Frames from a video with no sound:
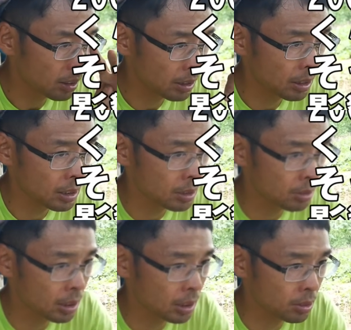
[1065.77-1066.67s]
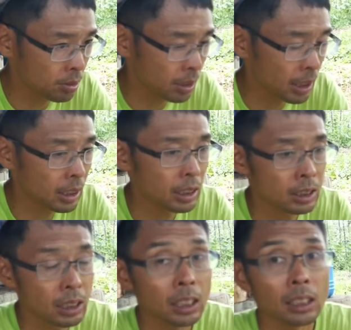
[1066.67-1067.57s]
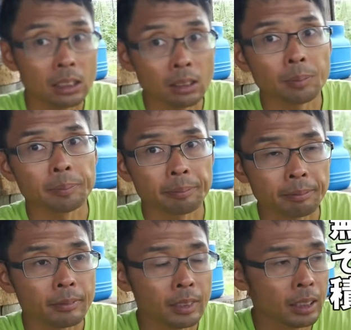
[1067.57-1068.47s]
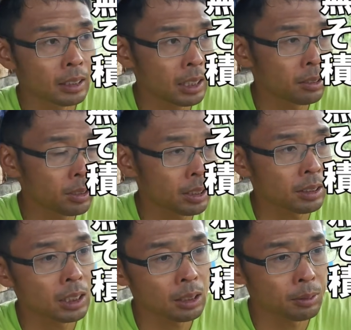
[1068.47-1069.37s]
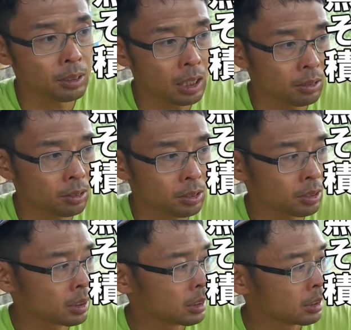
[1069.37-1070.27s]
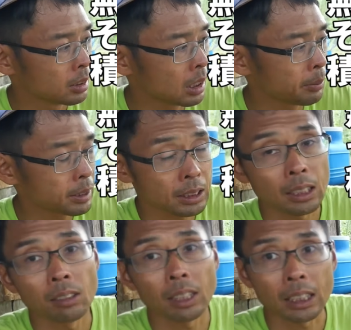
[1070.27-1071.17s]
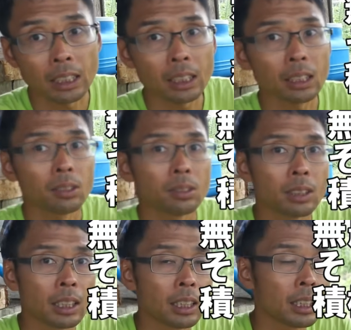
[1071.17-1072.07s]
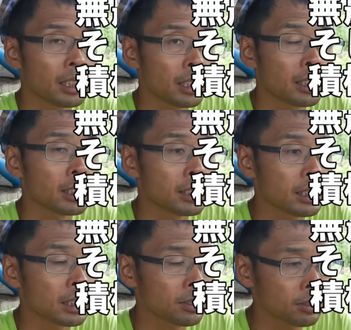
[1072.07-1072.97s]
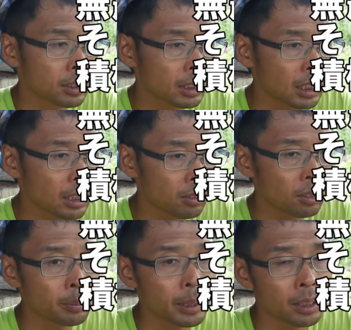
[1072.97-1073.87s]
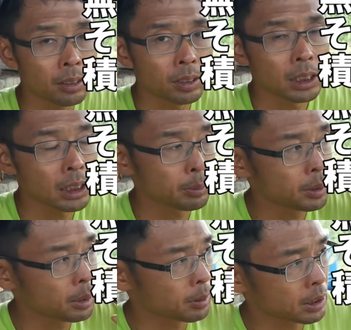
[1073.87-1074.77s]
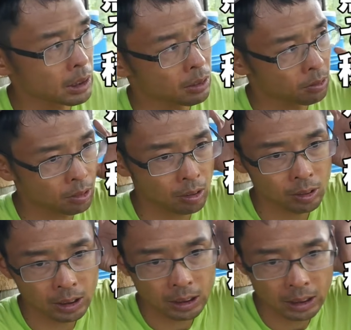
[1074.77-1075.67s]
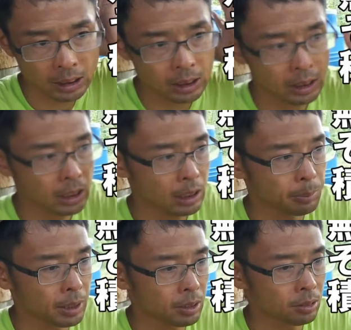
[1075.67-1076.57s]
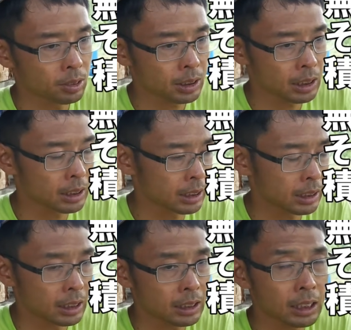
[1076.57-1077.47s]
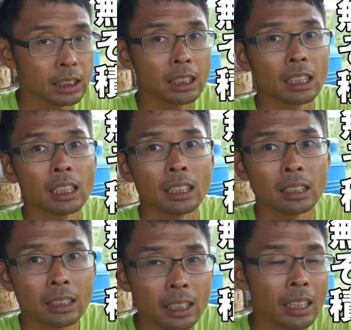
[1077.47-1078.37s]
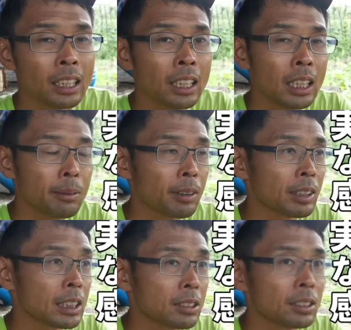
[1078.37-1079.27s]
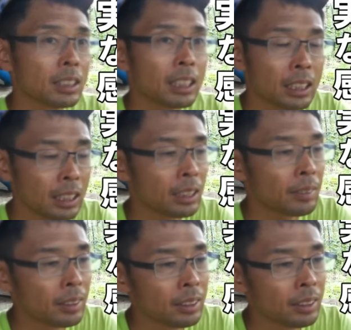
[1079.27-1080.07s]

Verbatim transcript: と、変品種とか、ちょっと警戒していたんですよ。うん。で、農薬なんかも、あの、なるべく使わない方がいいなっていうふうに考えていたんですが、そっからいろいろ勉強して自分でも自然農とかを実践して、さらに勉強したり実験したりしていて、今の結論になり、